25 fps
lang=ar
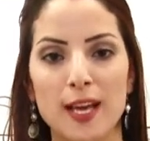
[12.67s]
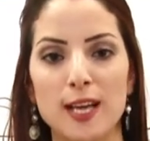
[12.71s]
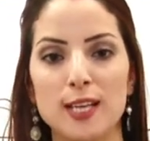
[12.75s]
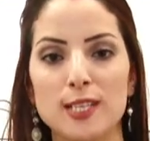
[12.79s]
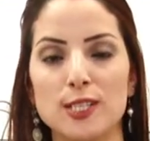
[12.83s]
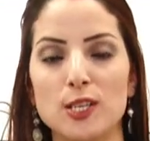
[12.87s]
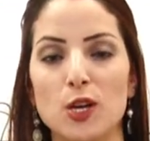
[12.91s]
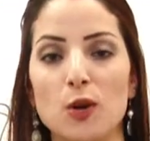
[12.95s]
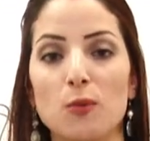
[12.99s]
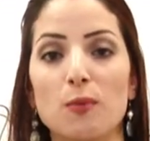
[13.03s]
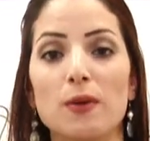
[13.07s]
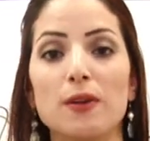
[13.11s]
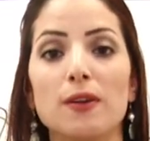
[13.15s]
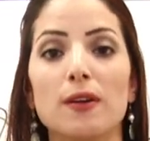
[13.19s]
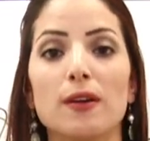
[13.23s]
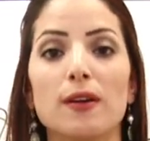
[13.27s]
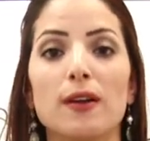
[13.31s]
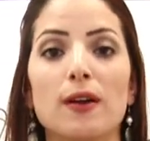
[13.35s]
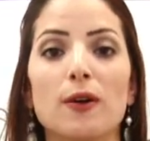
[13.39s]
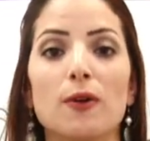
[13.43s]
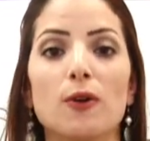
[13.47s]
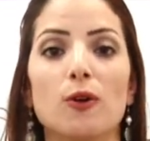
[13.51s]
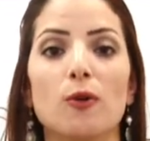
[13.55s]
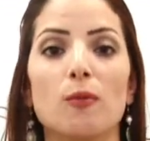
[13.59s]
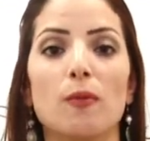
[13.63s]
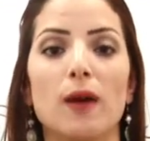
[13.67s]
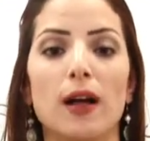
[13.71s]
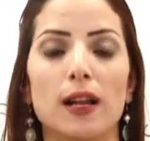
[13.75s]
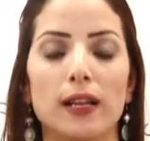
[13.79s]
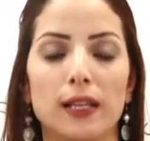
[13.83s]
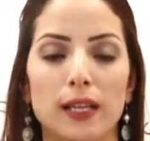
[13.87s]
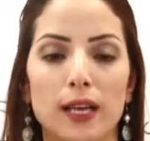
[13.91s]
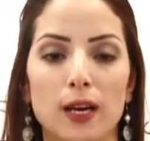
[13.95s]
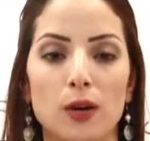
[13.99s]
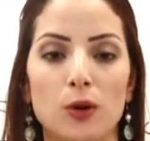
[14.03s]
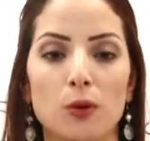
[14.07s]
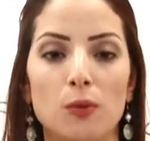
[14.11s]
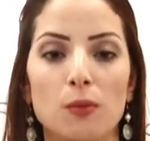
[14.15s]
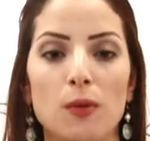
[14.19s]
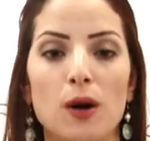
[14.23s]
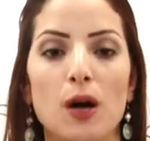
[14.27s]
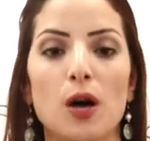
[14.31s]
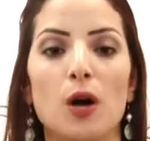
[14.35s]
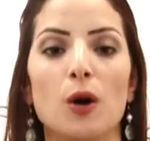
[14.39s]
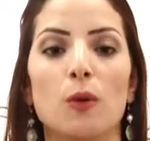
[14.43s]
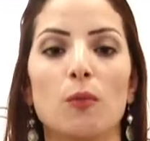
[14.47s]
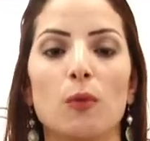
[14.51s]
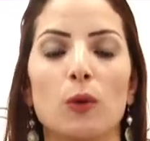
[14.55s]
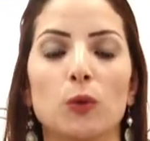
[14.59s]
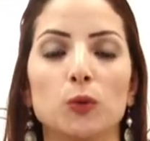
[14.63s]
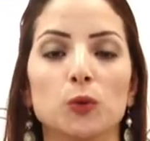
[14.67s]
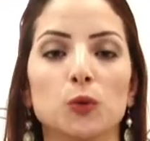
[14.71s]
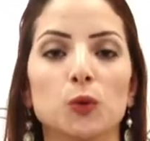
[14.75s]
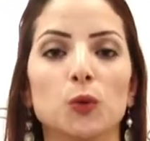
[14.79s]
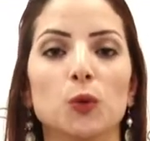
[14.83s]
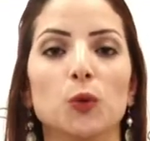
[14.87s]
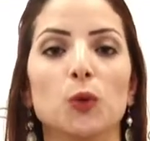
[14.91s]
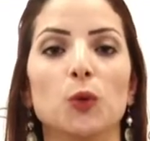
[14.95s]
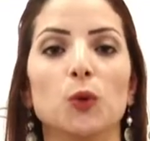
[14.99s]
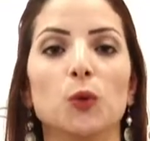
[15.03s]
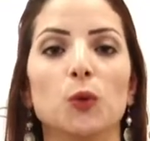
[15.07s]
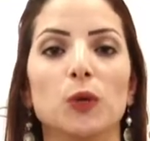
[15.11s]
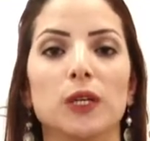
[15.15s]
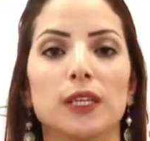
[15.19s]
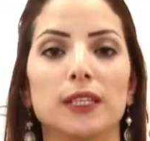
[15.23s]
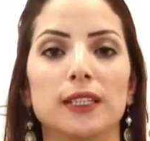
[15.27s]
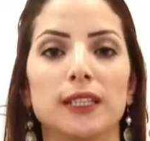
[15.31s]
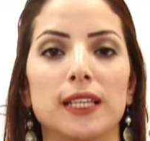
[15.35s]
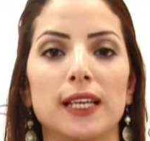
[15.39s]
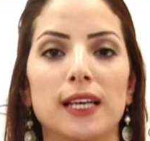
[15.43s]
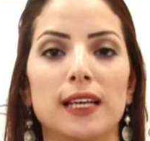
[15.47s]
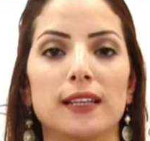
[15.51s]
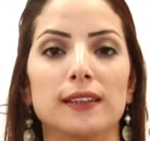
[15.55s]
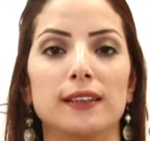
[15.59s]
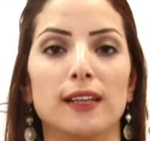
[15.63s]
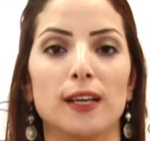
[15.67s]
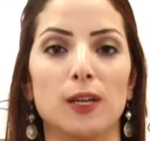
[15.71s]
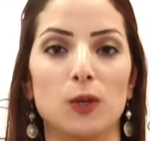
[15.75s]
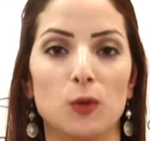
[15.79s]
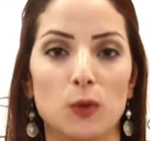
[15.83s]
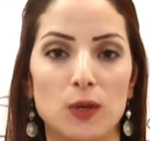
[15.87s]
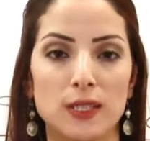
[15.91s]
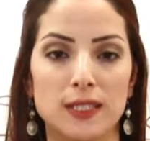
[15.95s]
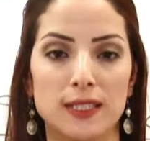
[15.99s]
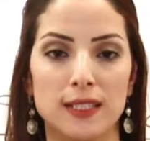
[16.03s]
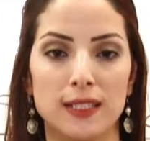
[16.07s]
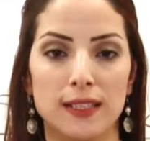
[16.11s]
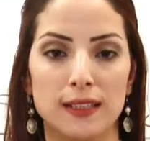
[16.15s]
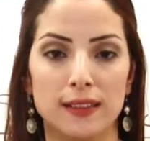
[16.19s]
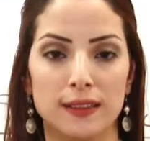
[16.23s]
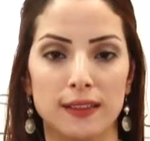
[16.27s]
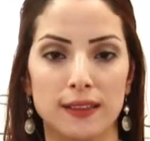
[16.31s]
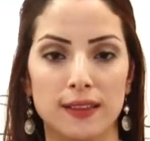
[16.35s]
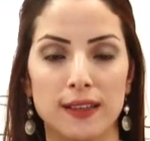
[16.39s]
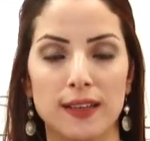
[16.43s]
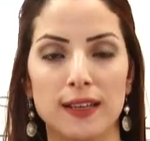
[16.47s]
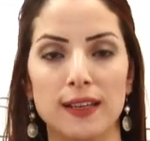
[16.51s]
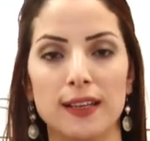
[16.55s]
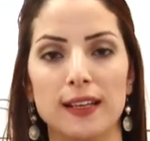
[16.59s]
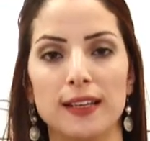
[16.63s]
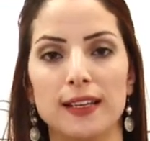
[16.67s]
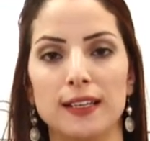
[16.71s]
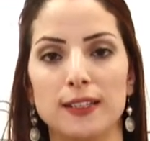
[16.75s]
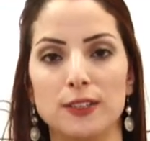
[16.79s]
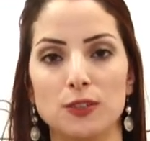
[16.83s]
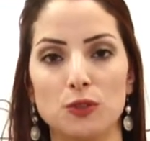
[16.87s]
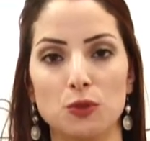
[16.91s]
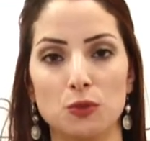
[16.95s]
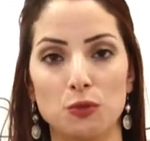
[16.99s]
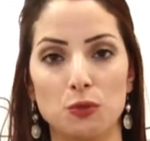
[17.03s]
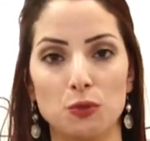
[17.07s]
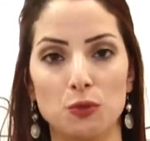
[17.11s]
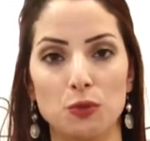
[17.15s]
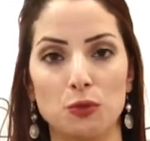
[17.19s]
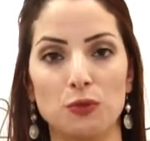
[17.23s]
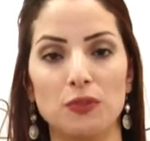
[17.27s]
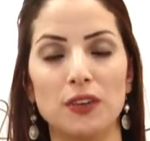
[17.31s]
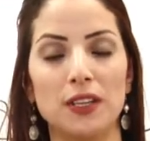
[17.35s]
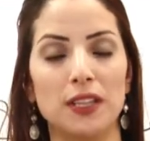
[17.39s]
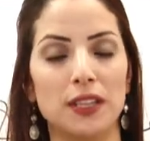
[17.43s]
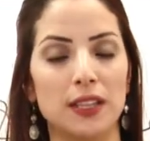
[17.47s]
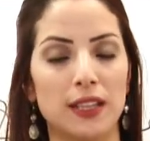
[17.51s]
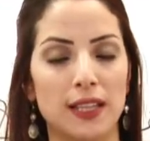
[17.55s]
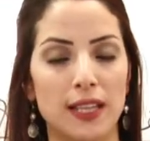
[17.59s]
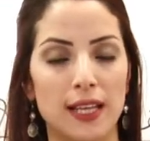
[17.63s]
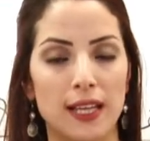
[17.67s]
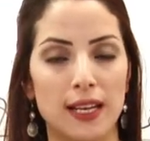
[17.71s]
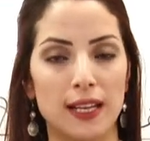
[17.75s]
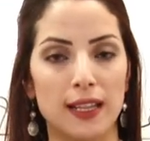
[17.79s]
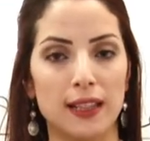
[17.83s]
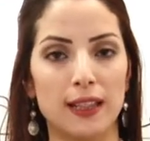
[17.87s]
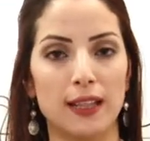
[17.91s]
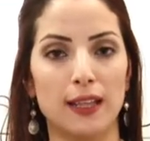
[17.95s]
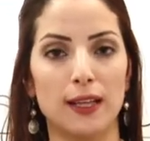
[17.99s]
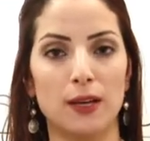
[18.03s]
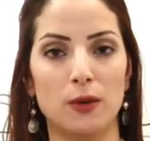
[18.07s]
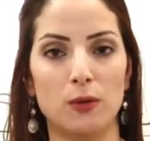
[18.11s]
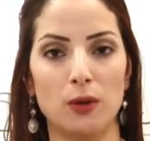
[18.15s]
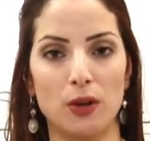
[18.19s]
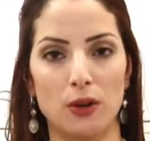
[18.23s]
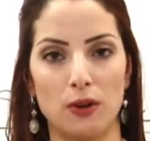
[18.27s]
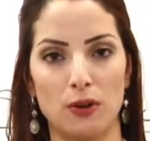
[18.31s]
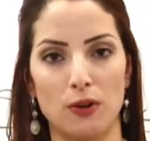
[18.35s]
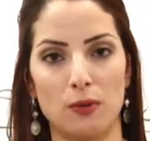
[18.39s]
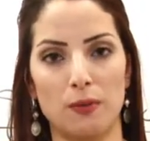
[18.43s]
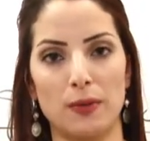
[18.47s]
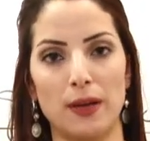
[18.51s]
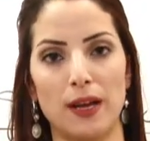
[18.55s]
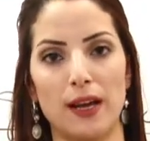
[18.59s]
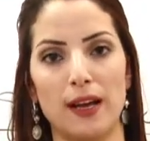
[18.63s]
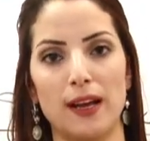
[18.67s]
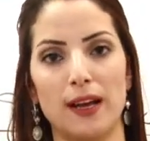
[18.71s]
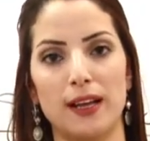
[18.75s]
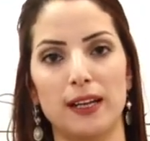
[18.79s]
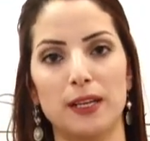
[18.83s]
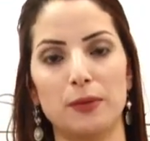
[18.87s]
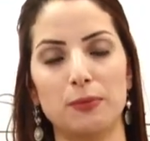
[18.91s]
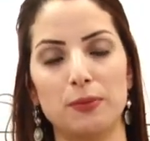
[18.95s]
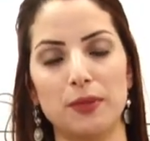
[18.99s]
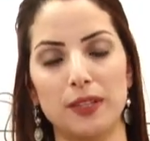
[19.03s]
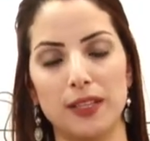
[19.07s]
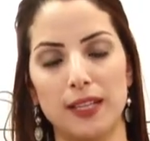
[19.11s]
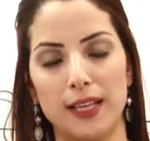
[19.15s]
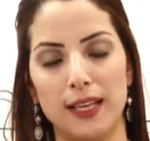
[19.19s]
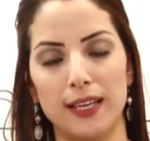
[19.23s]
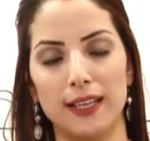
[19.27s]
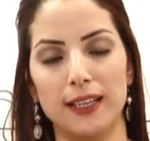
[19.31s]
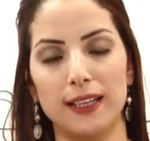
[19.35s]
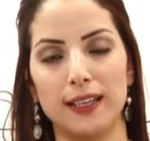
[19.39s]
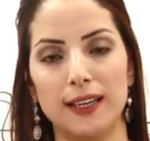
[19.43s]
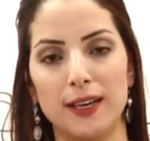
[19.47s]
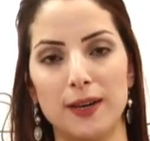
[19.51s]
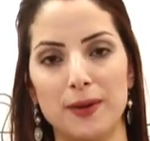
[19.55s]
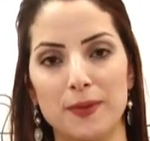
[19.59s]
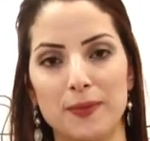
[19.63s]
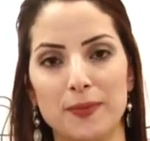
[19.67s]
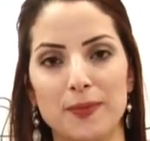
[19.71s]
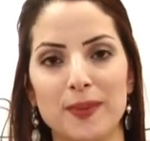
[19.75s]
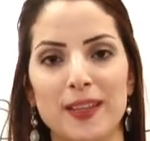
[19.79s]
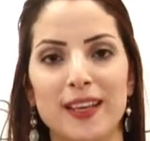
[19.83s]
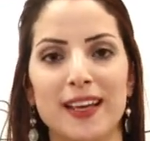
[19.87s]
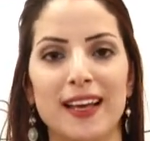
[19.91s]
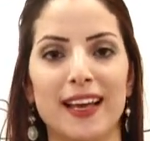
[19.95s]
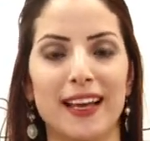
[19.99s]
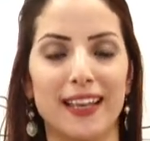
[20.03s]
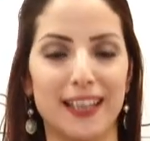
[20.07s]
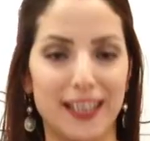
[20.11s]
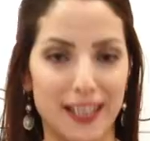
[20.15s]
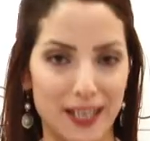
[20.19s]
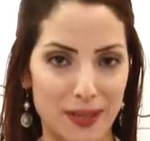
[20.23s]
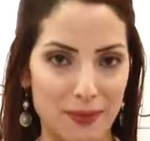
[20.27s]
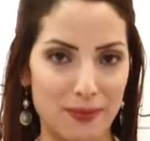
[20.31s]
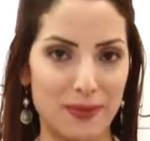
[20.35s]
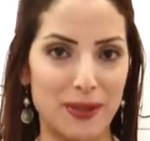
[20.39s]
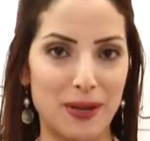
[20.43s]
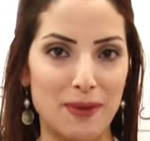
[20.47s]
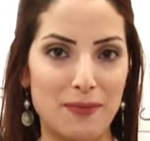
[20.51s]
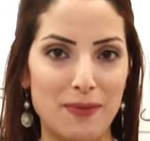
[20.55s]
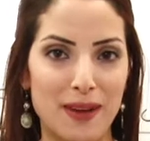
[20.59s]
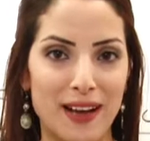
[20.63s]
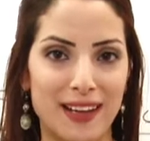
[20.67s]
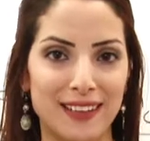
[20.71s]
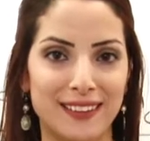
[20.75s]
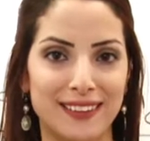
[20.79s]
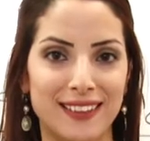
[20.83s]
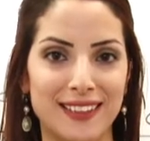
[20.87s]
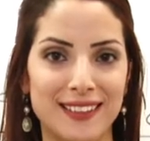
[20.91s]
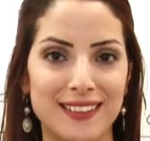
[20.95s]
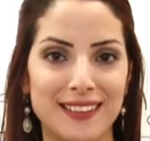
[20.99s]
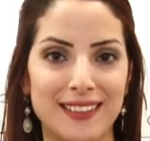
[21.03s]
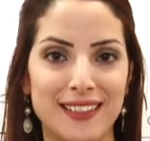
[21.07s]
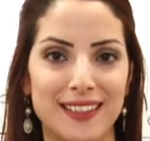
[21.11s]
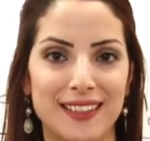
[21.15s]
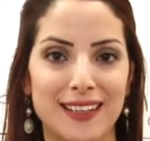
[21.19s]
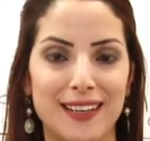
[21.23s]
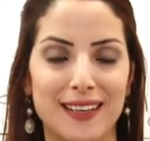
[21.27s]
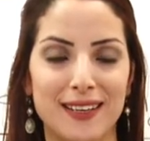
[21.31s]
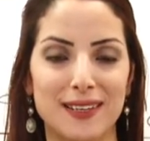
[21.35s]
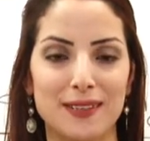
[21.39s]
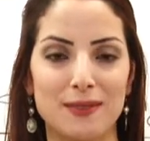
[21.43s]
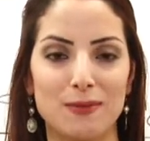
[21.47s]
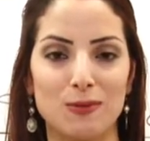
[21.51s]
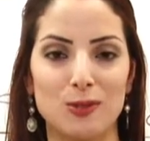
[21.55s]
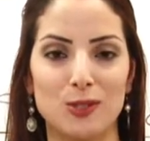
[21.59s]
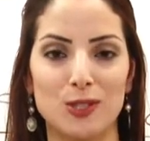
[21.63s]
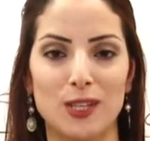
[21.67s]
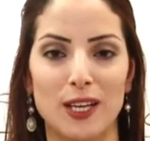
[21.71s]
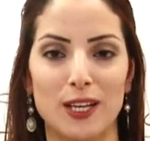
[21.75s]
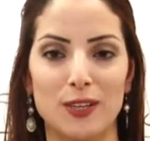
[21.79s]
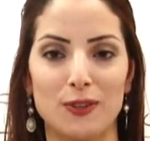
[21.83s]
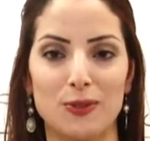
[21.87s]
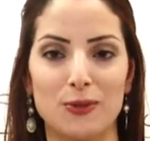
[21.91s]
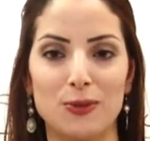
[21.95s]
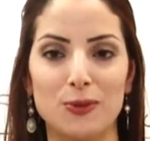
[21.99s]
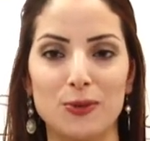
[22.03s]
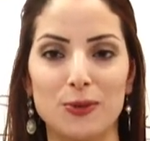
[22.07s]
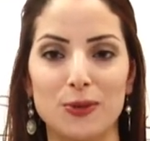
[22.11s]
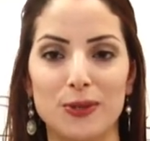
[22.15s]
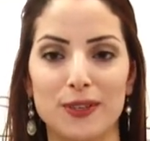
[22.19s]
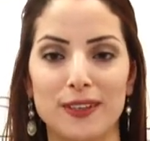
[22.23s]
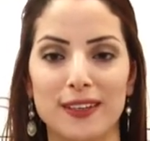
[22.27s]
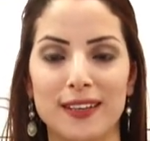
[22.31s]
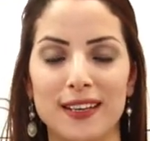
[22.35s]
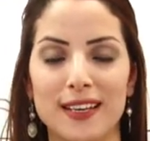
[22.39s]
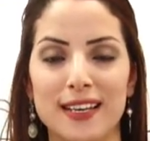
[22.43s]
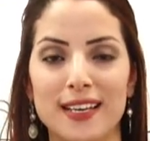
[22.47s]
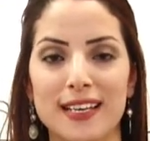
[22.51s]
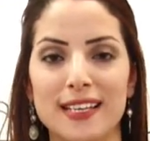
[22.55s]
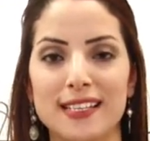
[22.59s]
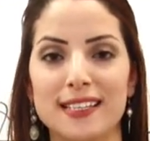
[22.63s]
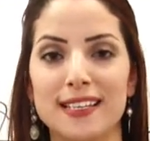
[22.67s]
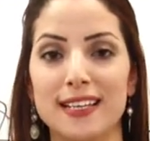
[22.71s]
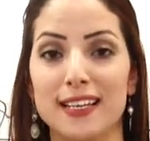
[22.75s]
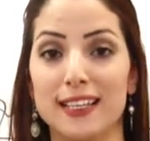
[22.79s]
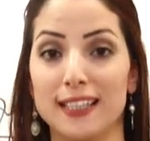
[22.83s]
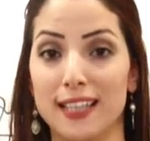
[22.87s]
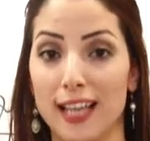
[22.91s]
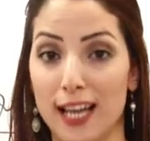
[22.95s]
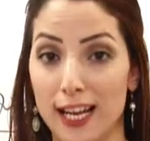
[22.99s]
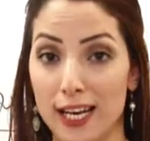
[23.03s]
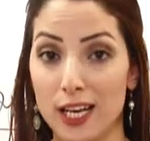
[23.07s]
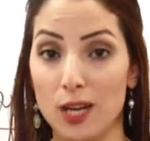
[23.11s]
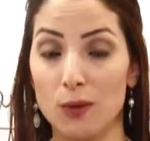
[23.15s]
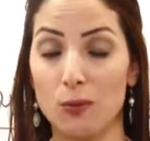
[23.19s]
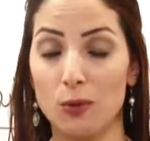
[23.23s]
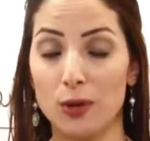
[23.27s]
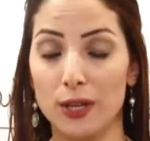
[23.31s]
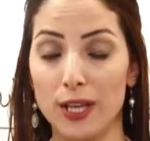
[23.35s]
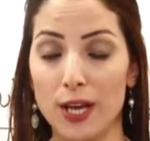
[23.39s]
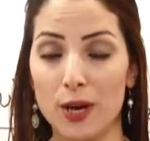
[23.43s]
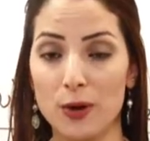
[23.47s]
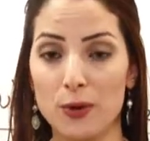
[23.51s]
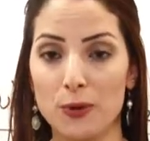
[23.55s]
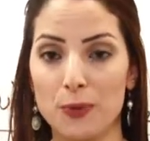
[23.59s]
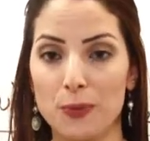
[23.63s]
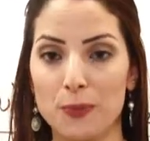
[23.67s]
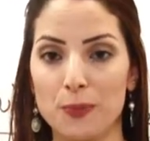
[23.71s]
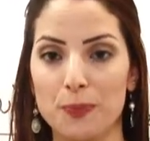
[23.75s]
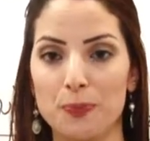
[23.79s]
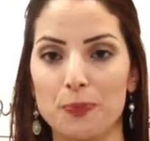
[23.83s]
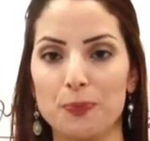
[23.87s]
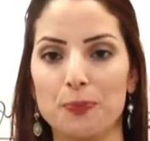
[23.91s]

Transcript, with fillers: سأمرر لكم اليوم موضوع وحدات الوزن للصفوف الثالثة والرابعة الابتدائية هيا نبدأ معا درسنا مستعدون سنتعلم اليوم